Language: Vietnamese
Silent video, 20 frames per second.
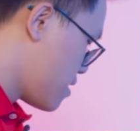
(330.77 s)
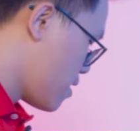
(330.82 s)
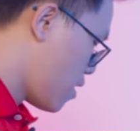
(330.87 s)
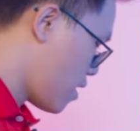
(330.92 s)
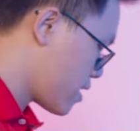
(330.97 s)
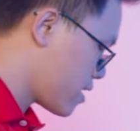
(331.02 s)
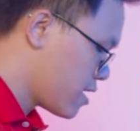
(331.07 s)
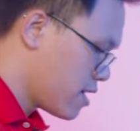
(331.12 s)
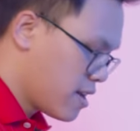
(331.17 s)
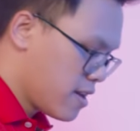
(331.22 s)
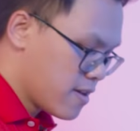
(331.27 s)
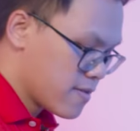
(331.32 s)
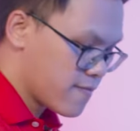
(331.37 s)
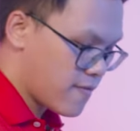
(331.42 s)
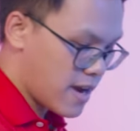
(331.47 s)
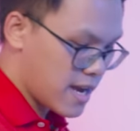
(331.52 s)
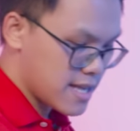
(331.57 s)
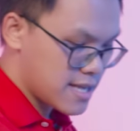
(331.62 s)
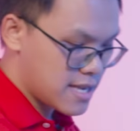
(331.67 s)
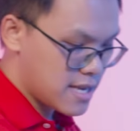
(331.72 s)
rồi
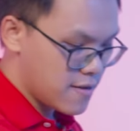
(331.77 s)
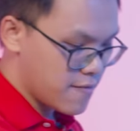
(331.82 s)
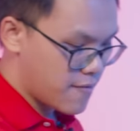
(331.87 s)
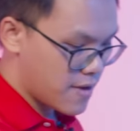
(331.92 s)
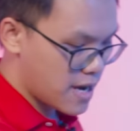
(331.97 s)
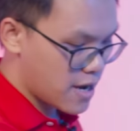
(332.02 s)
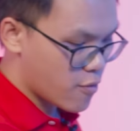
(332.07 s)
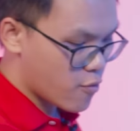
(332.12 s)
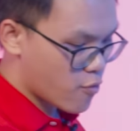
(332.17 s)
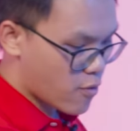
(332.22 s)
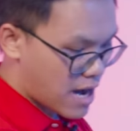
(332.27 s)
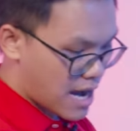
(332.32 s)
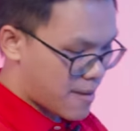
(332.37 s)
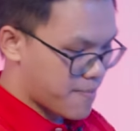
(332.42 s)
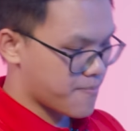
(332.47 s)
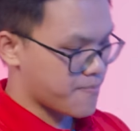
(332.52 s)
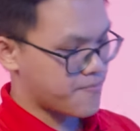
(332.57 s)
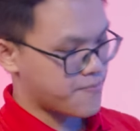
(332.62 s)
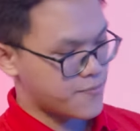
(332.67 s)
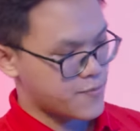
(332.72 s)
vậy thì về
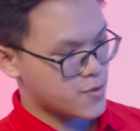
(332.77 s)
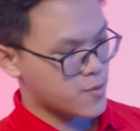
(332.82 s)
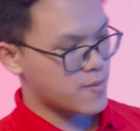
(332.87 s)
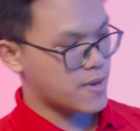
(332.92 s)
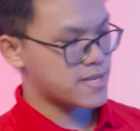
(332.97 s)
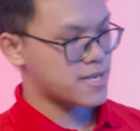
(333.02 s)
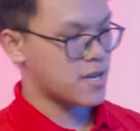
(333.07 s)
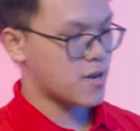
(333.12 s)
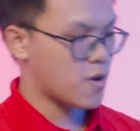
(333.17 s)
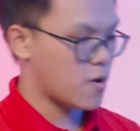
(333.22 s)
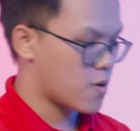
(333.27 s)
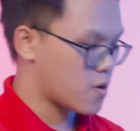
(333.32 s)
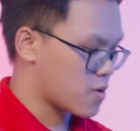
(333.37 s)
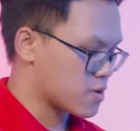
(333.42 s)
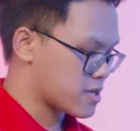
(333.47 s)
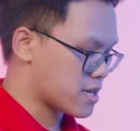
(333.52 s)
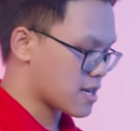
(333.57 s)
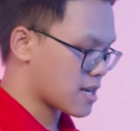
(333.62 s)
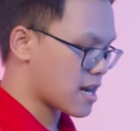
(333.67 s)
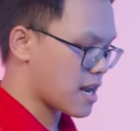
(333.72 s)
RAM chúng ta sẽ có
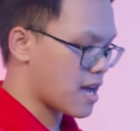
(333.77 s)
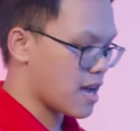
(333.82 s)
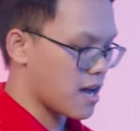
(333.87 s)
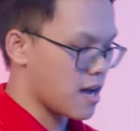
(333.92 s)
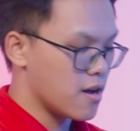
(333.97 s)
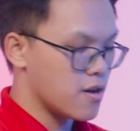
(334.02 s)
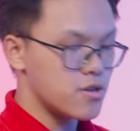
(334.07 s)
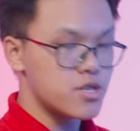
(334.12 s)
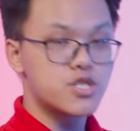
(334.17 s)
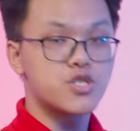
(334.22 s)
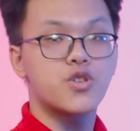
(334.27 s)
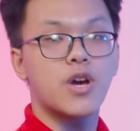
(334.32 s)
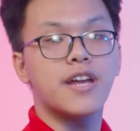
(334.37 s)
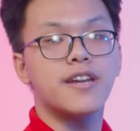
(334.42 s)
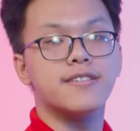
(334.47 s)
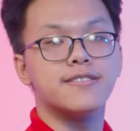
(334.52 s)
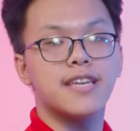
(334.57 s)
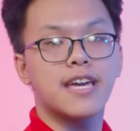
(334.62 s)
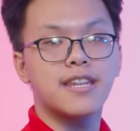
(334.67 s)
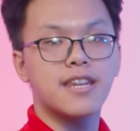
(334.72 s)
đó chính là
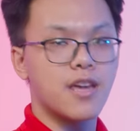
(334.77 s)
Trident Z